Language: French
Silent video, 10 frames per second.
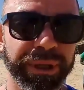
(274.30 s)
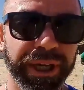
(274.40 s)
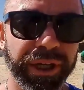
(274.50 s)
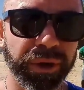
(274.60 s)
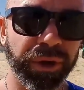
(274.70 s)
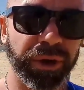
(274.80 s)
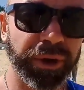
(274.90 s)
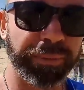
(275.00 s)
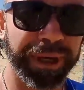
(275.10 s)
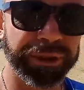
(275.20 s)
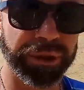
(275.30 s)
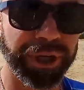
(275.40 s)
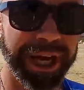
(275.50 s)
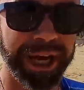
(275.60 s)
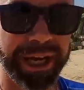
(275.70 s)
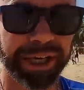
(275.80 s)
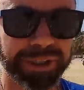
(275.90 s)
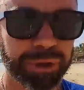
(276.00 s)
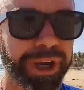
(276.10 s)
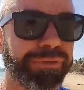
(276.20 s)
bien euh, bah, de,
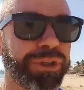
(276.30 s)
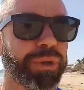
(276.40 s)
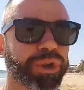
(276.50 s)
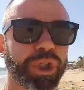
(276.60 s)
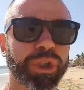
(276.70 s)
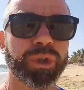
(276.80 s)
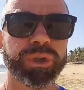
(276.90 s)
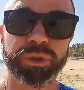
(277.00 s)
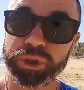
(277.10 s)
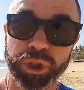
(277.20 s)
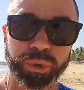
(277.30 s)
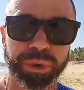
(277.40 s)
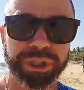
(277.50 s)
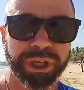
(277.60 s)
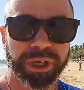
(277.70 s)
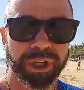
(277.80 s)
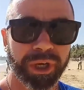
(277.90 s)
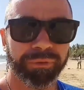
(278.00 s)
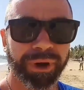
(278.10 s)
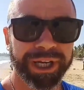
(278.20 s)
la, vidéo d'aujourd'hui.
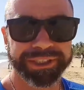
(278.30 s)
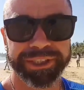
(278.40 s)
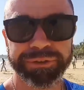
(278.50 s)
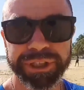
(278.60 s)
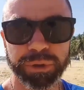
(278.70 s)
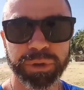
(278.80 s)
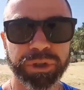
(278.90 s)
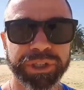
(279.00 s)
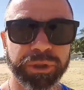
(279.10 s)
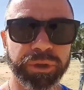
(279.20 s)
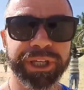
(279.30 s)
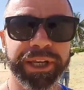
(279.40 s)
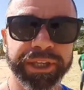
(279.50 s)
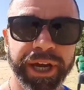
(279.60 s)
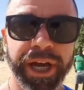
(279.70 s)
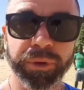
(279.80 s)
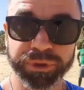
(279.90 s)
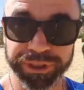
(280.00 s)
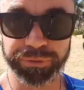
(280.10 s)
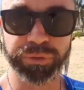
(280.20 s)
Voilà, si vous êtes du côté de Nirniral
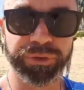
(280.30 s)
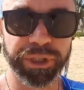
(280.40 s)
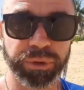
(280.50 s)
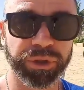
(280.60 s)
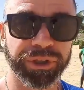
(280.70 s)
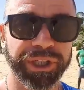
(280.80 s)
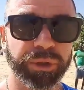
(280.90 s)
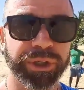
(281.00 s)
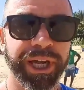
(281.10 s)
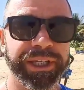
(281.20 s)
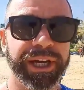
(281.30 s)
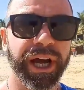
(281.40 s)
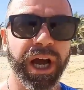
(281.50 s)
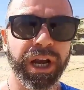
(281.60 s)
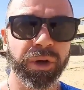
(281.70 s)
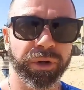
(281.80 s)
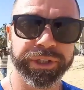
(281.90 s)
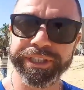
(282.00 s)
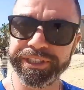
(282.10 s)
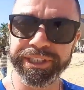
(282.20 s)
ou si vous venez du côté de Nierniral,
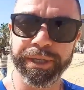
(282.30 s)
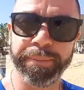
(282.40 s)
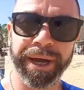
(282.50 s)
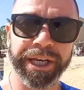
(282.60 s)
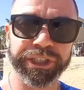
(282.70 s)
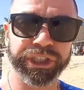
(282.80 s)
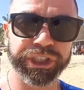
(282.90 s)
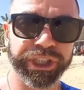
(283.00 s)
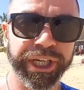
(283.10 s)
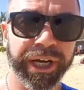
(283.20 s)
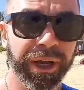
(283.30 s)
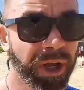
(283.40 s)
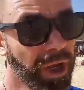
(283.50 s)
n'hésitez pas à aller chez Cher.